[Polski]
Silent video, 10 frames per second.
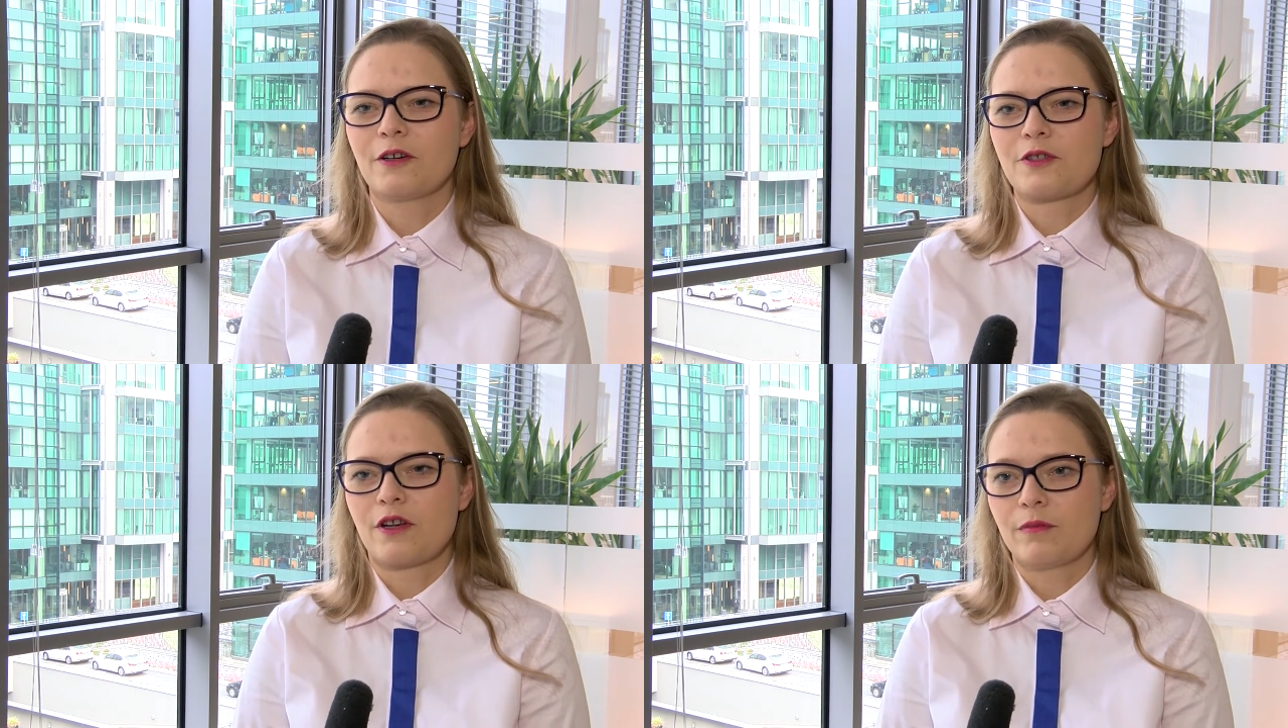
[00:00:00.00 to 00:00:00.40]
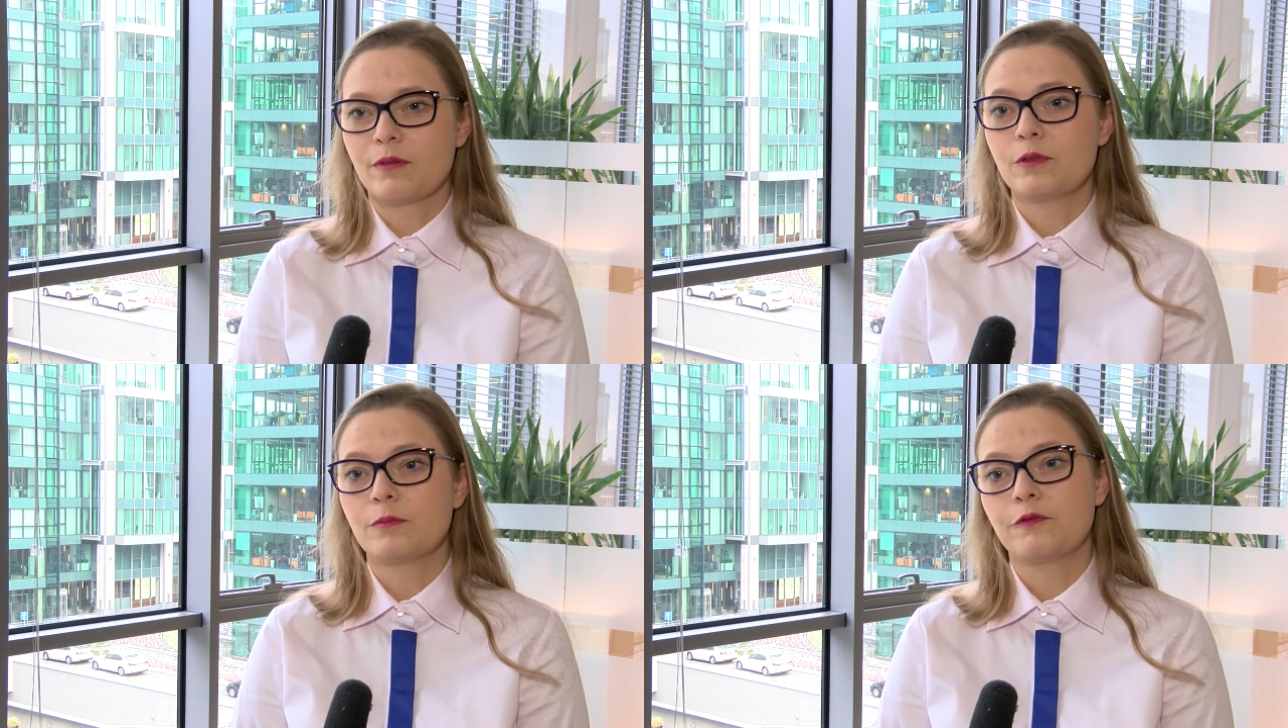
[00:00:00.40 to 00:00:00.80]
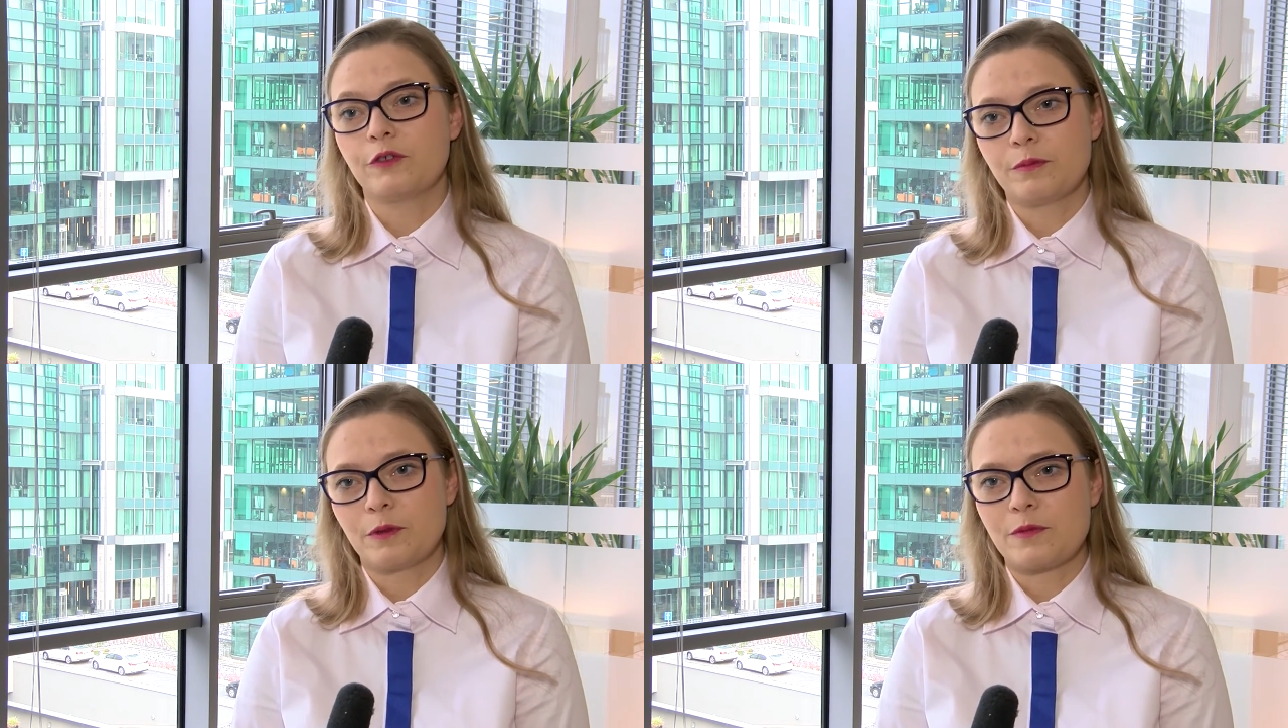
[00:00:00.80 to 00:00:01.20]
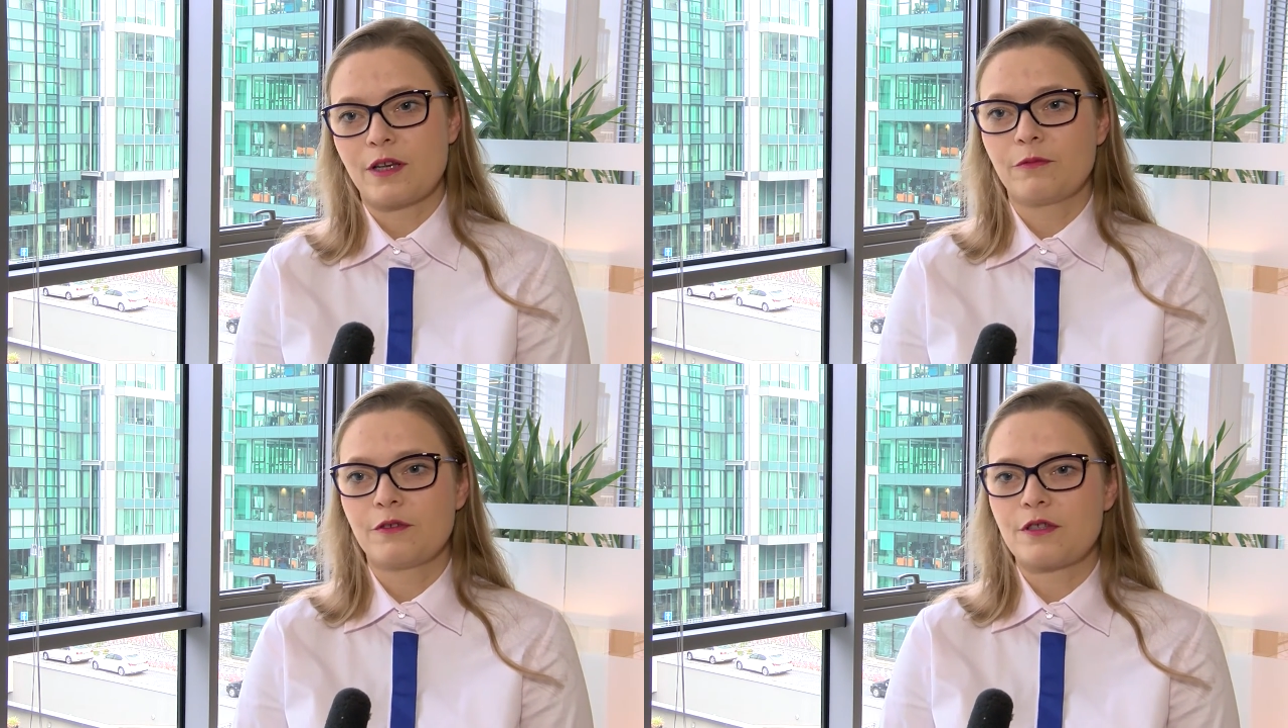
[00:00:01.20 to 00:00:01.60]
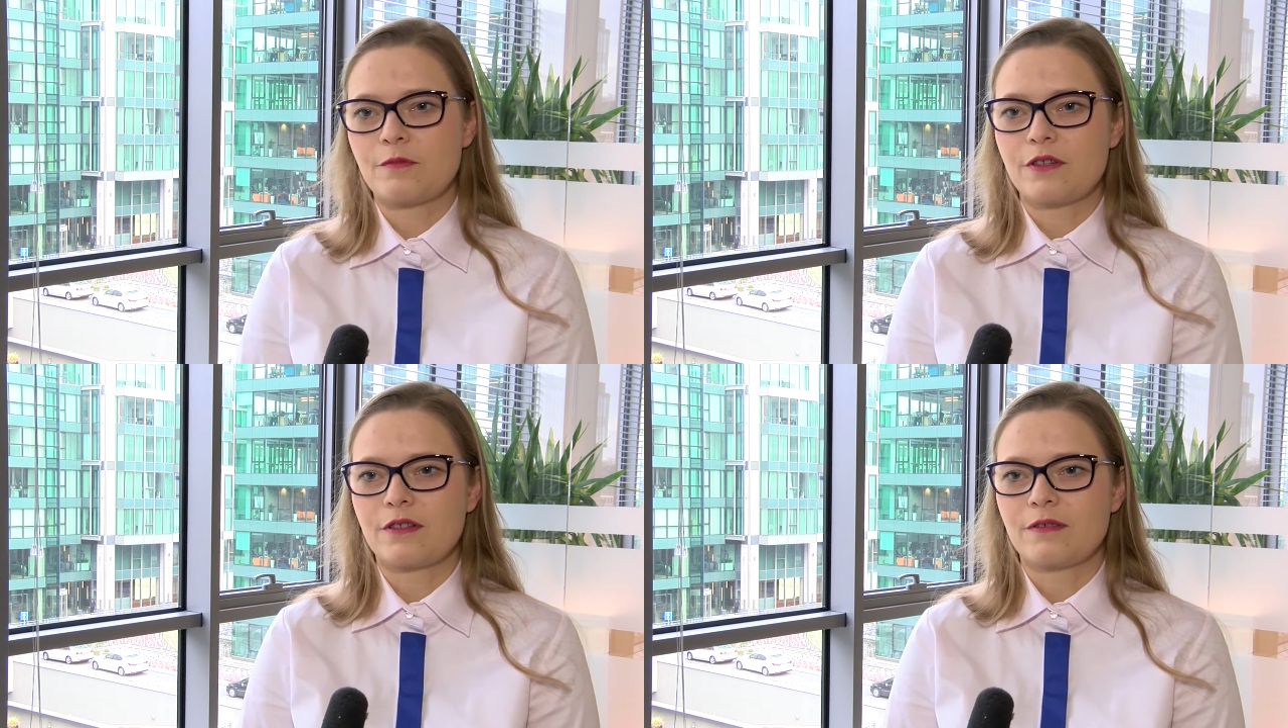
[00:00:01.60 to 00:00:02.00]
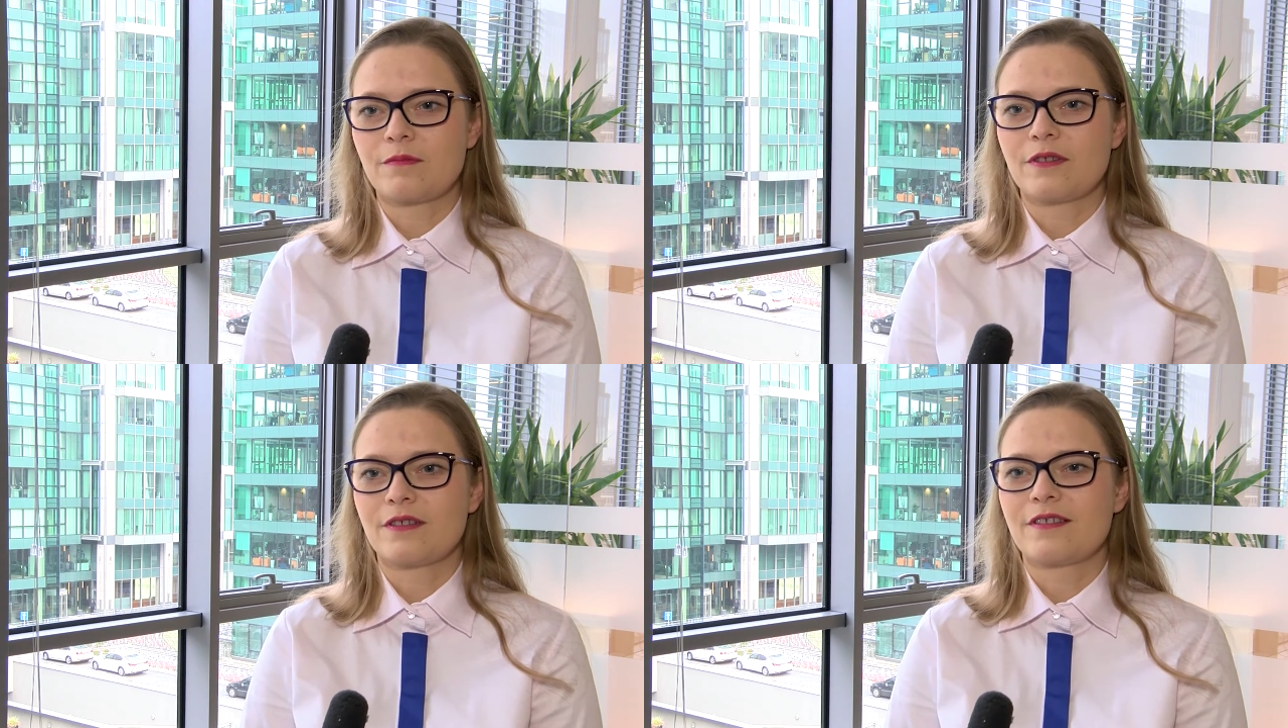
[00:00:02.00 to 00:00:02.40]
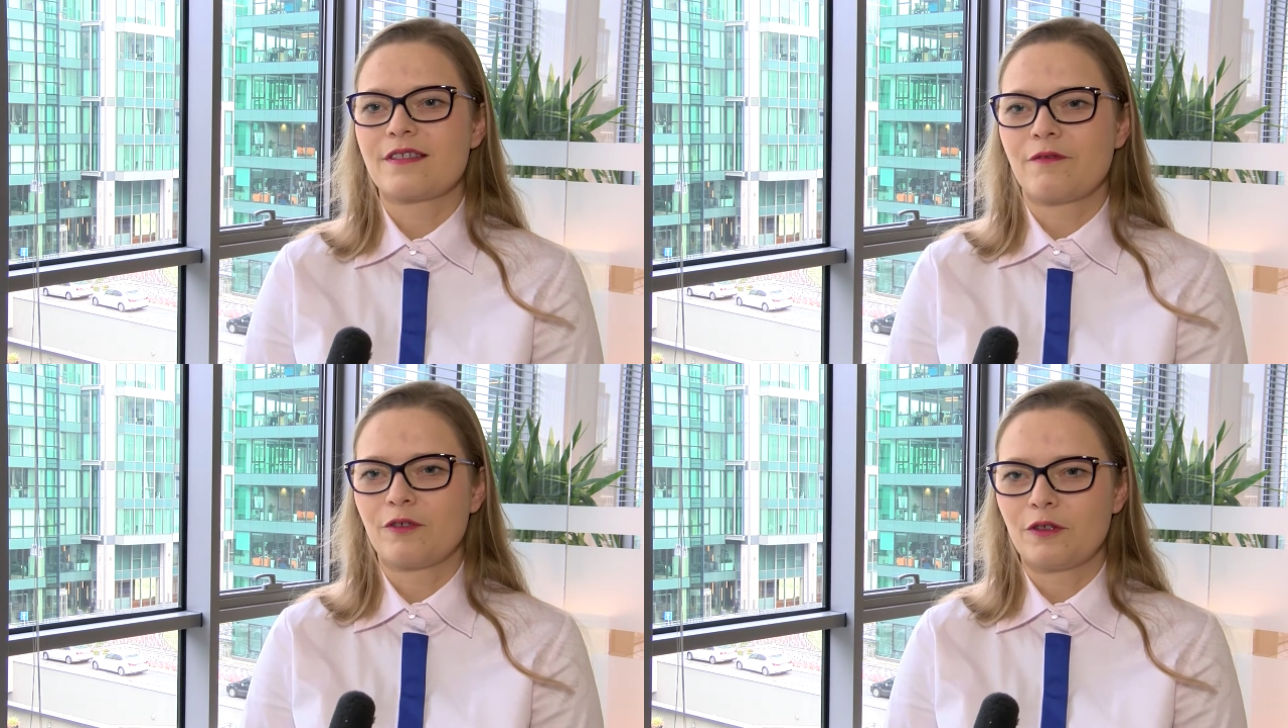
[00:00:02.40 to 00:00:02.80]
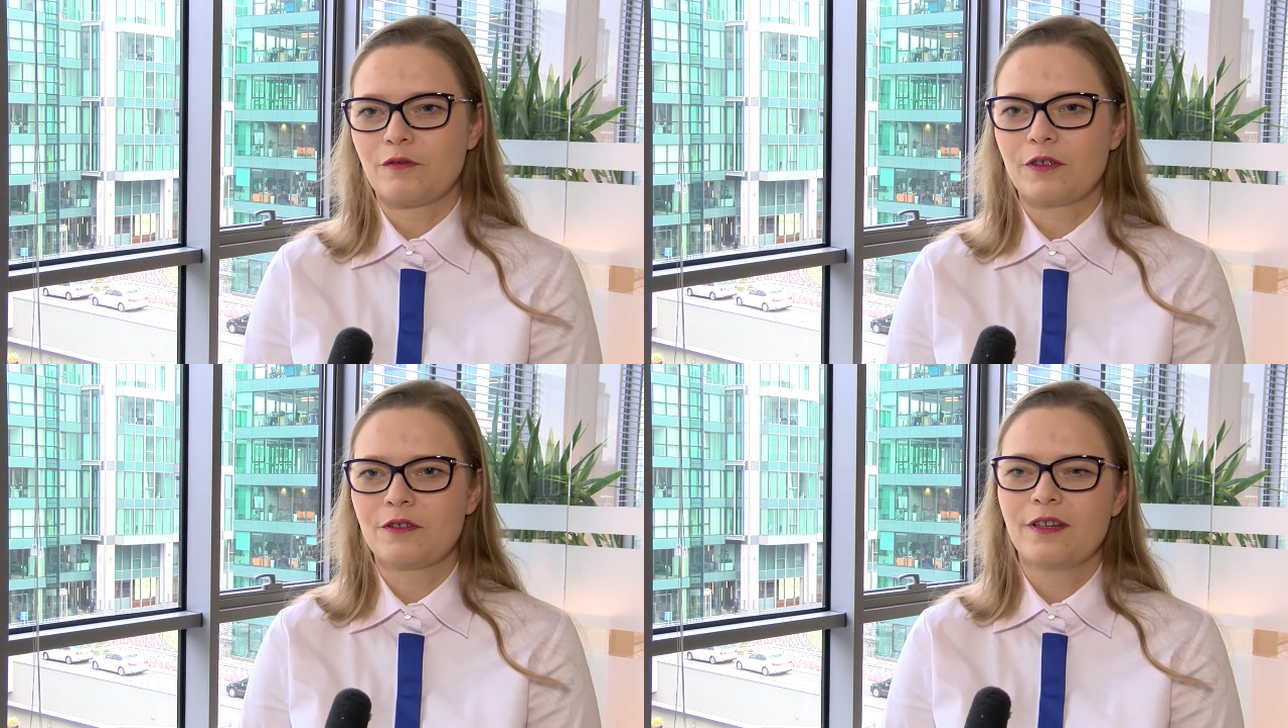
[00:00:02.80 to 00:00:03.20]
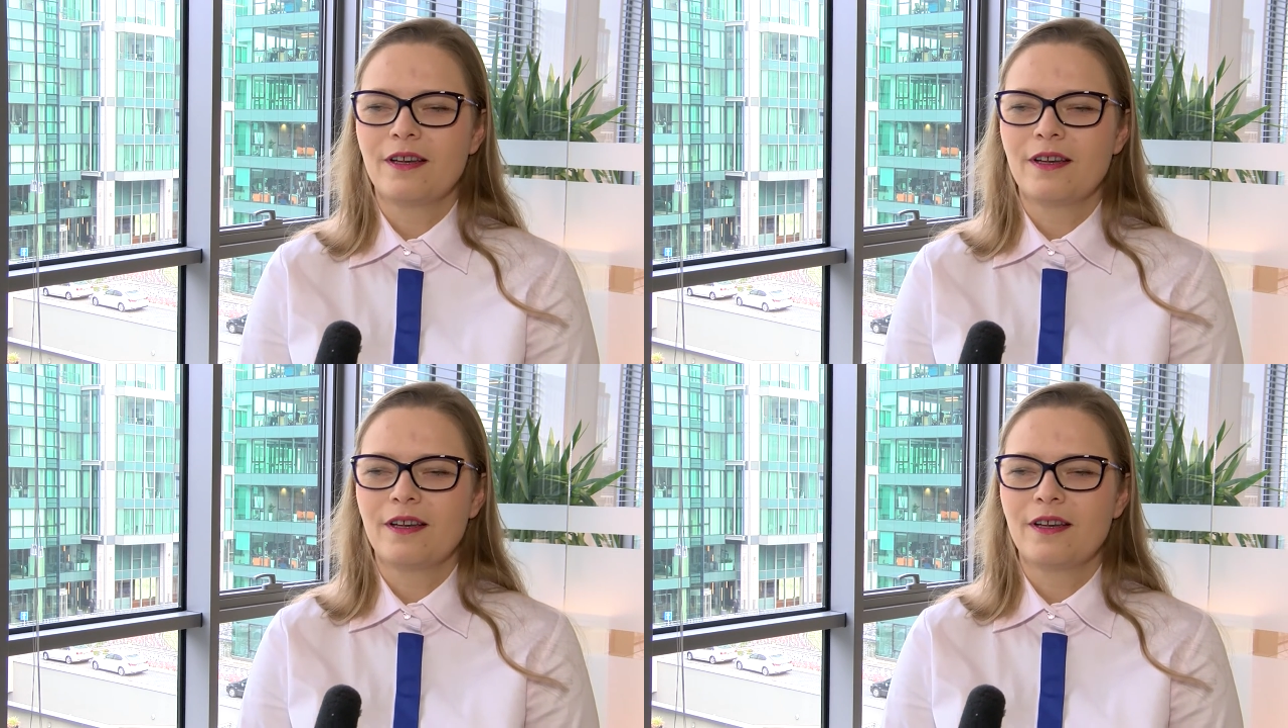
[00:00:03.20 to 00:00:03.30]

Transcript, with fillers: osobom lub firmom zajmującym się tym e, zawodowo,